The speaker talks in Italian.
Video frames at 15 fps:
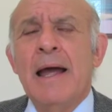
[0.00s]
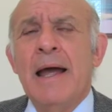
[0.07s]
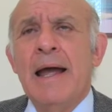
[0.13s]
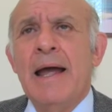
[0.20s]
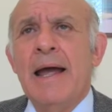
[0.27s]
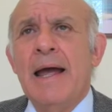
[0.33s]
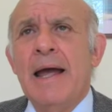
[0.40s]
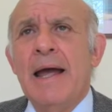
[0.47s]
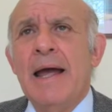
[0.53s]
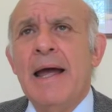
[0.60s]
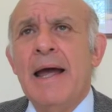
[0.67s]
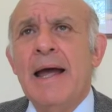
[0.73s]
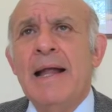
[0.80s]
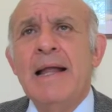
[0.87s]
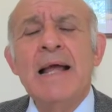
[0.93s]

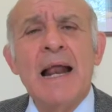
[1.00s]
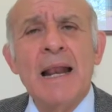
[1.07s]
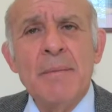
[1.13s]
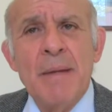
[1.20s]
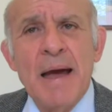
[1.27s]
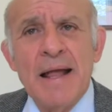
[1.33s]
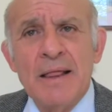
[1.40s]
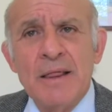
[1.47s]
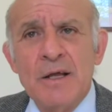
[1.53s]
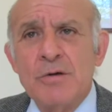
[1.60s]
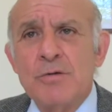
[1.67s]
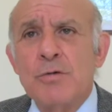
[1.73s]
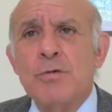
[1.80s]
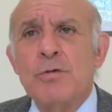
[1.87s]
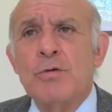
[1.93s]
eh, gli alimenti,
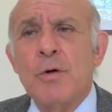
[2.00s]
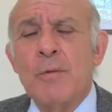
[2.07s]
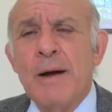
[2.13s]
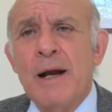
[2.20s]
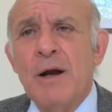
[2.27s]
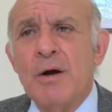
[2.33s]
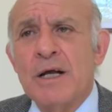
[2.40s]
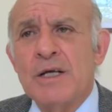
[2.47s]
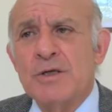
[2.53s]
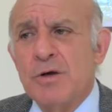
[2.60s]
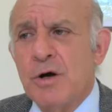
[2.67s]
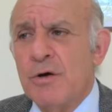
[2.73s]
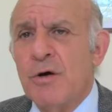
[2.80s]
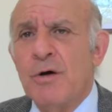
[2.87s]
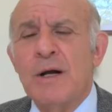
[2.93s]
su tutto quello che
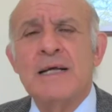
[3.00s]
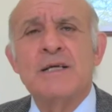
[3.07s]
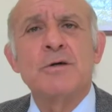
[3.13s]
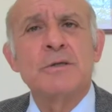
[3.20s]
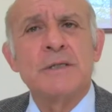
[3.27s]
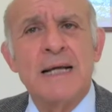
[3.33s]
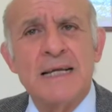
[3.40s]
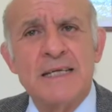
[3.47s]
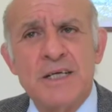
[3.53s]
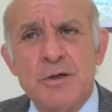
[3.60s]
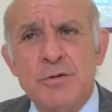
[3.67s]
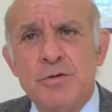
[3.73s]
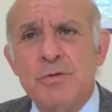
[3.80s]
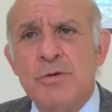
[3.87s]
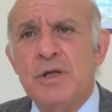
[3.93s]
sono le sostanze
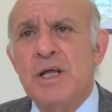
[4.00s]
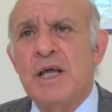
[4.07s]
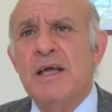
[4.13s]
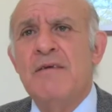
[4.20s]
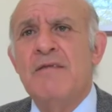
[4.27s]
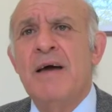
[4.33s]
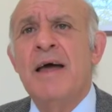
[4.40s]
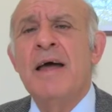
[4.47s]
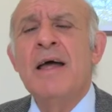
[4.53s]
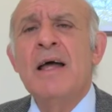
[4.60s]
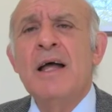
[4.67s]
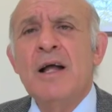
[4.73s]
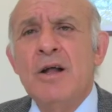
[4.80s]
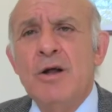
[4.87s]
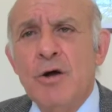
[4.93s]
aggiuntive,
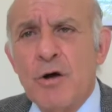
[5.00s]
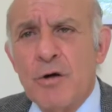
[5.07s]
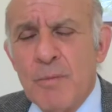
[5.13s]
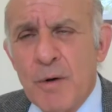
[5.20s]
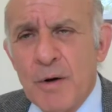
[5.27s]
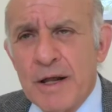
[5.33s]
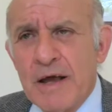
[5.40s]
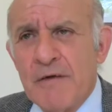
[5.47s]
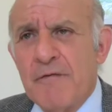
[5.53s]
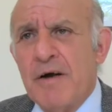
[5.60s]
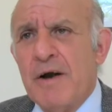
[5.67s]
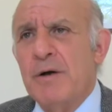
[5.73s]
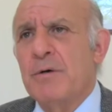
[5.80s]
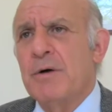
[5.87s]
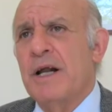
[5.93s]
gli ormoni che
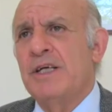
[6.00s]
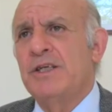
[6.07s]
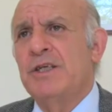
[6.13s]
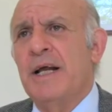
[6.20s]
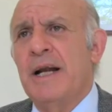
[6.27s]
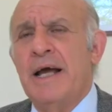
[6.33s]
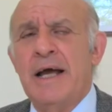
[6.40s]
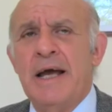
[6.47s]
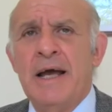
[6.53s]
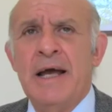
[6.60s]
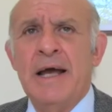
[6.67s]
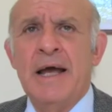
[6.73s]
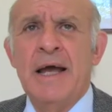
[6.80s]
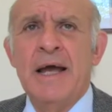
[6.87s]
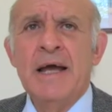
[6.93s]
fanno
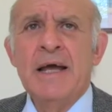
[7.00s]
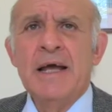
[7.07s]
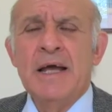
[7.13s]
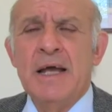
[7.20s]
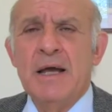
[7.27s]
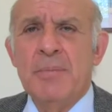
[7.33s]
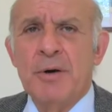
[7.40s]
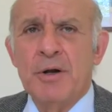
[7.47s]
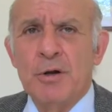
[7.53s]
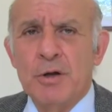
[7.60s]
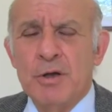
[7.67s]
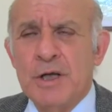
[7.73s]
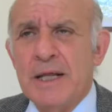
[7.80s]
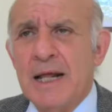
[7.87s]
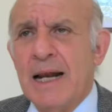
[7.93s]
crescere i
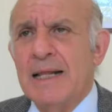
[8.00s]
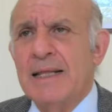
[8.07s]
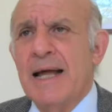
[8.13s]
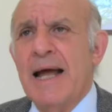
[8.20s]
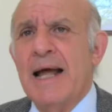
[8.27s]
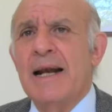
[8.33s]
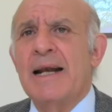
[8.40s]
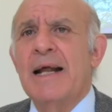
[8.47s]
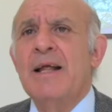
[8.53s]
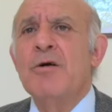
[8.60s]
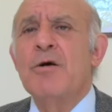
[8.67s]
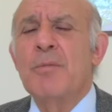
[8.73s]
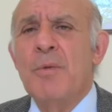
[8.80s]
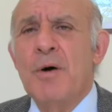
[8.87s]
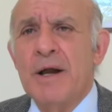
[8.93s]
prodotti della terra,
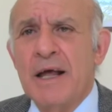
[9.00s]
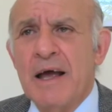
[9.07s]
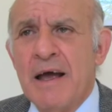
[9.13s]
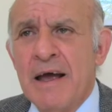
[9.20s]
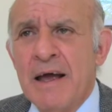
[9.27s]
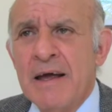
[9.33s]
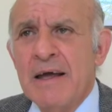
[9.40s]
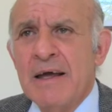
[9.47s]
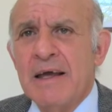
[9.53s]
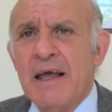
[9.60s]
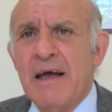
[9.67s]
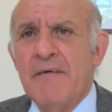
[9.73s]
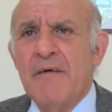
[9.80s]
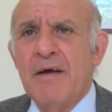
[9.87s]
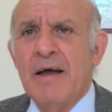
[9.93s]
gli ormoni che,
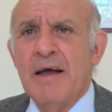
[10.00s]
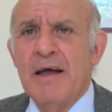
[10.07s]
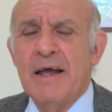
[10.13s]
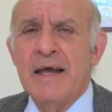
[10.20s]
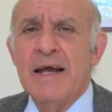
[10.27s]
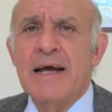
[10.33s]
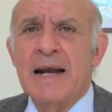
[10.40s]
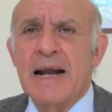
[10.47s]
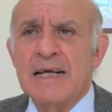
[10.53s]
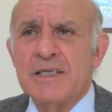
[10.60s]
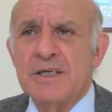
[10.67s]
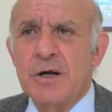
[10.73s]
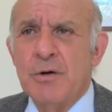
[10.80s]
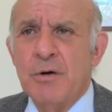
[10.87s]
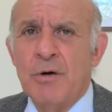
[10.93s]
che eh,
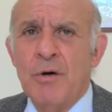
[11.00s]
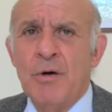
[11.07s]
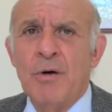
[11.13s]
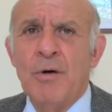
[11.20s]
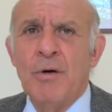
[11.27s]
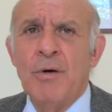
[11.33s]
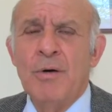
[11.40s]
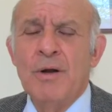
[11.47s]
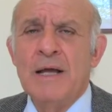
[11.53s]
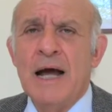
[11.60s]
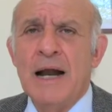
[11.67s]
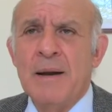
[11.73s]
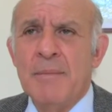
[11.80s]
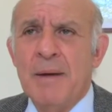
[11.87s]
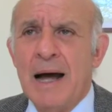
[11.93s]
ingrassano gli
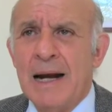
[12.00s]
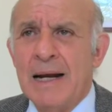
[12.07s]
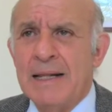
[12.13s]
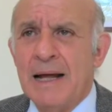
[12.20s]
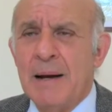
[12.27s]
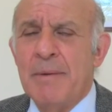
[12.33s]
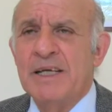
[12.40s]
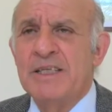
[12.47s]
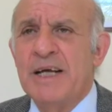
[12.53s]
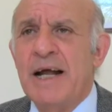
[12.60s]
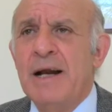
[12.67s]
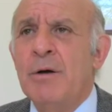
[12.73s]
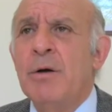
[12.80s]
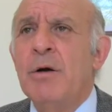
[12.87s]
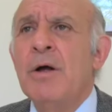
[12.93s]
animali da
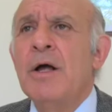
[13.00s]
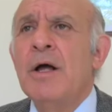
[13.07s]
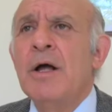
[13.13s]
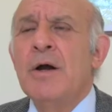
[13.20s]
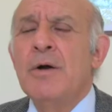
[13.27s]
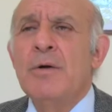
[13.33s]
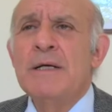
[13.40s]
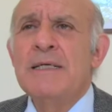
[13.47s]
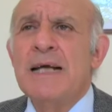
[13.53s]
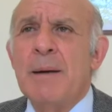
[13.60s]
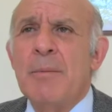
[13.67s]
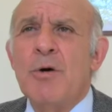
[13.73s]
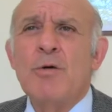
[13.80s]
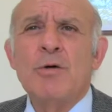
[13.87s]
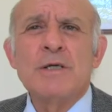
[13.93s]
macello noi
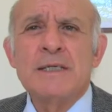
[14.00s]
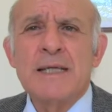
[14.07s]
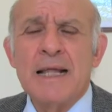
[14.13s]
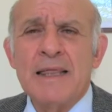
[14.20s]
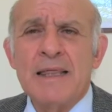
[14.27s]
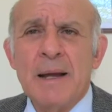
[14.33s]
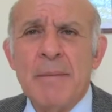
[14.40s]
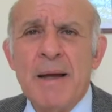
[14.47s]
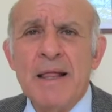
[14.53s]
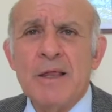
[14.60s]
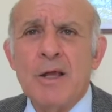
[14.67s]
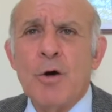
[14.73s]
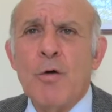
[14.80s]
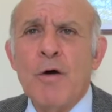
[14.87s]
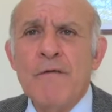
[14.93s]
siamo
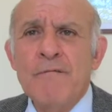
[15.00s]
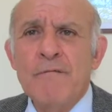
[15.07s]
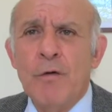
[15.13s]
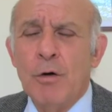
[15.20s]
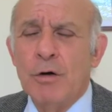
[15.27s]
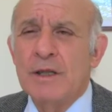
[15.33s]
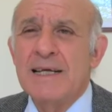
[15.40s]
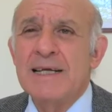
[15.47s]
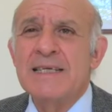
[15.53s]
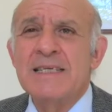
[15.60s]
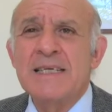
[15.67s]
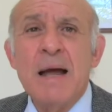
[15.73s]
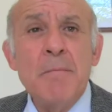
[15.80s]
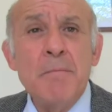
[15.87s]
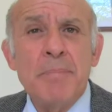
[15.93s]
costantemente coinvolti,
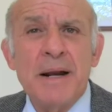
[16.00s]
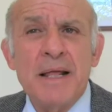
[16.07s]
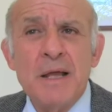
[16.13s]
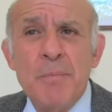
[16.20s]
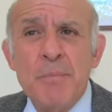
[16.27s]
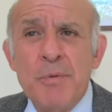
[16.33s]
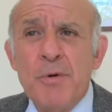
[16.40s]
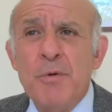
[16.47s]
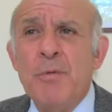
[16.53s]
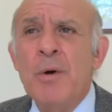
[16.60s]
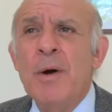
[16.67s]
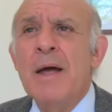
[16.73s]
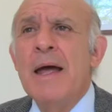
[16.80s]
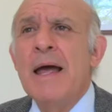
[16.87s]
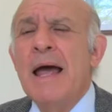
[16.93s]
sempre di più
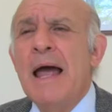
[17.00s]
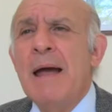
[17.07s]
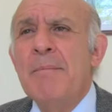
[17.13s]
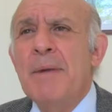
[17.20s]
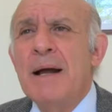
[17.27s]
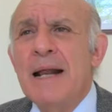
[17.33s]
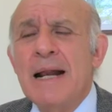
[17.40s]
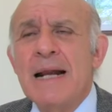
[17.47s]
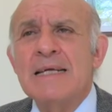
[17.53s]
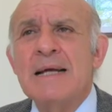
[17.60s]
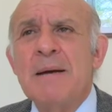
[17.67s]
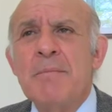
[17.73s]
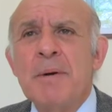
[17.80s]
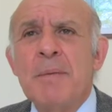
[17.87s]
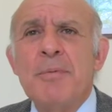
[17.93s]
e in maniera
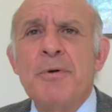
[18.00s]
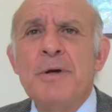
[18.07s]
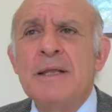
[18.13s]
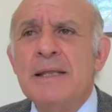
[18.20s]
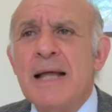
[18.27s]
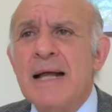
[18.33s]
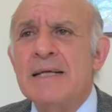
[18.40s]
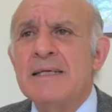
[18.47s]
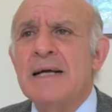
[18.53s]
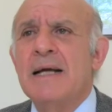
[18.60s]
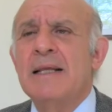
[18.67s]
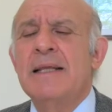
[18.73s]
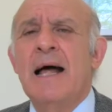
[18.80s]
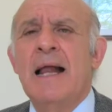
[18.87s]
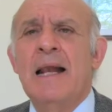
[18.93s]
sempre più
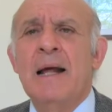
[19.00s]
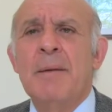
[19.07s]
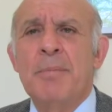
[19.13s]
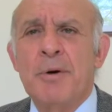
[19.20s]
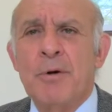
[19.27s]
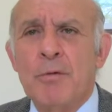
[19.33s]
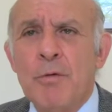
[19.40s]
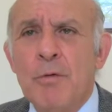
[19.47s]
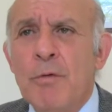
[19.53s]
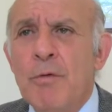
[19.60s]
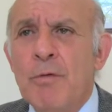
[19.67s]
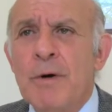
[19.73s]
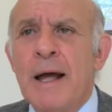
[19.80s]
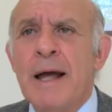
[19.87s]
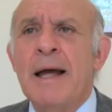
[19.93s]
intensa, dalle
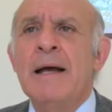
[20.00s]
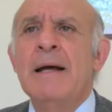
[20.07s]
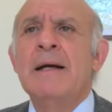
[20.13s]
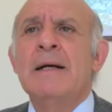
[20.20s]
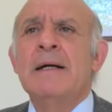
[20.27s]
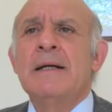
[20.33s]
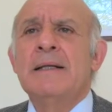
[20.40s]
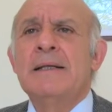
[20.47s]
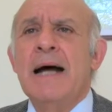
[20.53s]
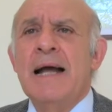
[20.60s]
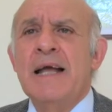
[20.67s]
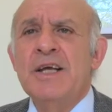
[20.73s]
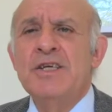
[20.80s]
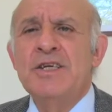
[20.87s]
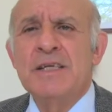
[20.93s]
procure,
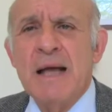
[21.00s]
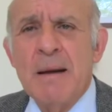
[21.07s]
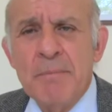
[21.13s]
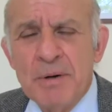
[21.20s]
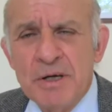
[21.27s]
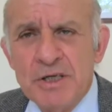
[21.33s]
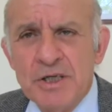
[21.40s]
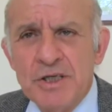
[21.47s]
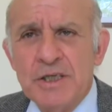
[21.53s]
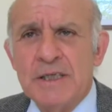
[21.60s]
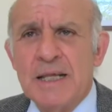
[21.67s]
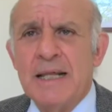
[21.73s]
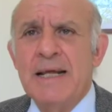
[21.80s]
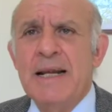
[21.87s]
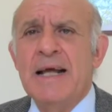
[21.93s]
dai semplici
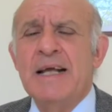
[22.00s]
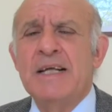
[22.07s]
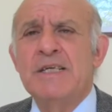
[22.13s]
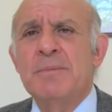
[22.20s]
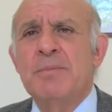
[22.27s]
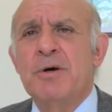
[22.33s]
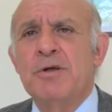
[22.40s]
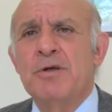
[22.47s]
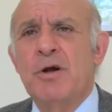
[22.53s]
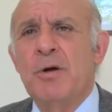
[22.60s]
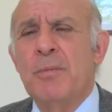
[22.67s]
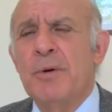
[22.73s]
cittadini che ci portano